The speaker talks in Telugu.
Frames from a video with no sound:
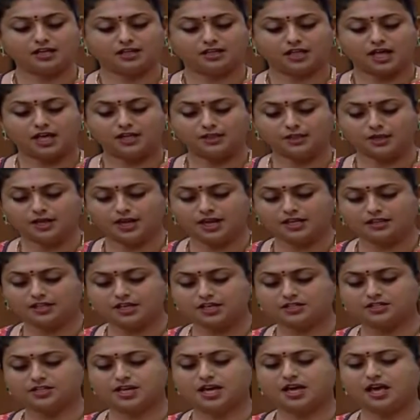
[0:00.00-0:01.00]
అందుకే
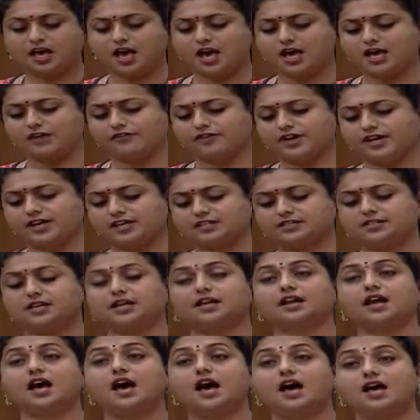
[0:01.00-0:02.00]
అధ్యక్ష
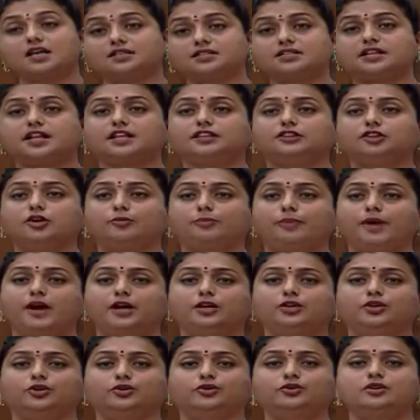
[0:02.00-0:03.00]
వైఎస్ఆర్ ఆసరాతో
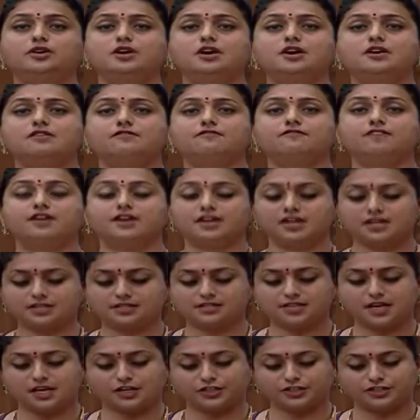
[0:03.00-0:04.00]
పాటు
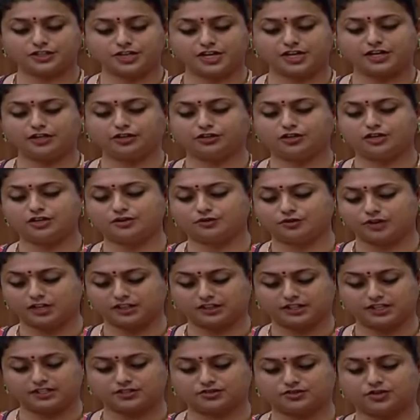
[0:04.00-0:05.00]
వైఎస్ఆర్ చేయుతని కూడా
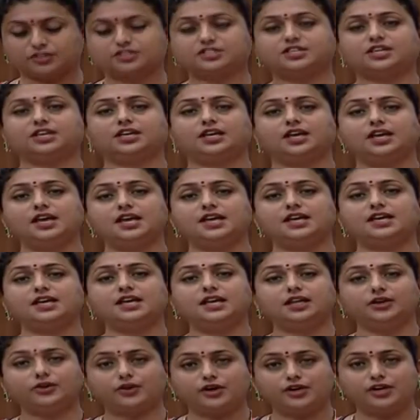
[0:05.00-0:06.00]
తీసుకొచ్చి
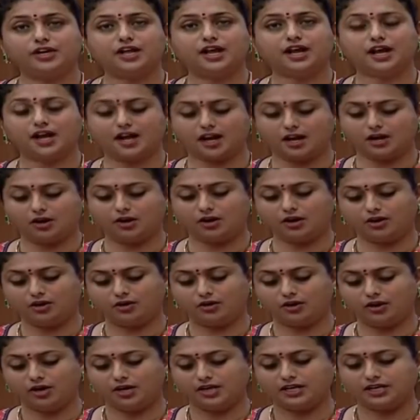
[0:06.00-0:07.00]
ఈ రెండేళ్లలో
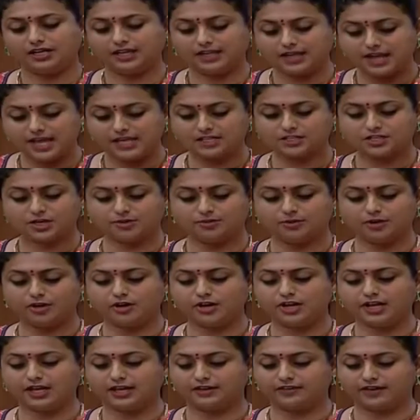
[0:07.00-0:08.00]
ఈ
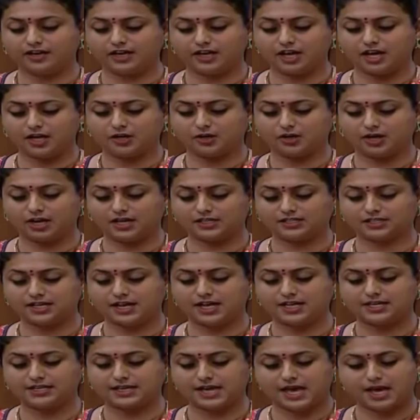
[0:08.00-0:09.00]
రాష్ట్రంలోని ఇరవై నాలుగు
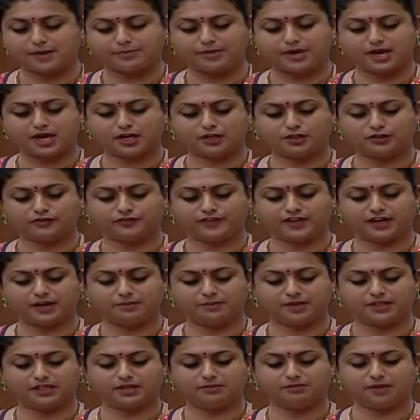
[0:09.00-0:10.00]
లక్షల యాభై ఐదు వేల
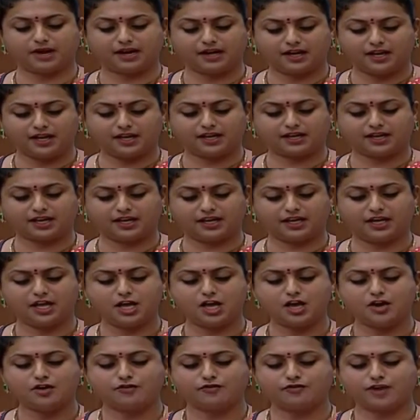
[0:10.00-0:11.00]
మంది మహిళలకి
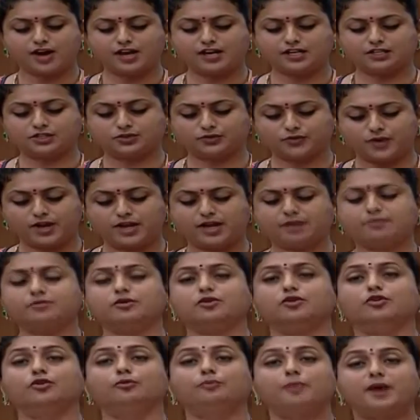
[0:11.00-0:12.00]
వారి స్వయం
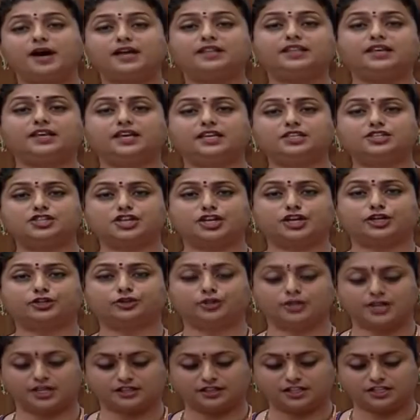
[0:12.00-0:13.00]
ఉపాధికి
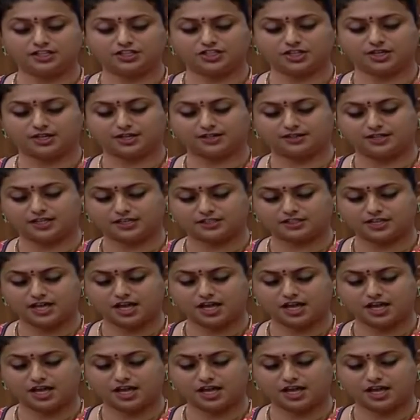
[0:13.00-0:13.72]
అందించారు అధ్యక్ష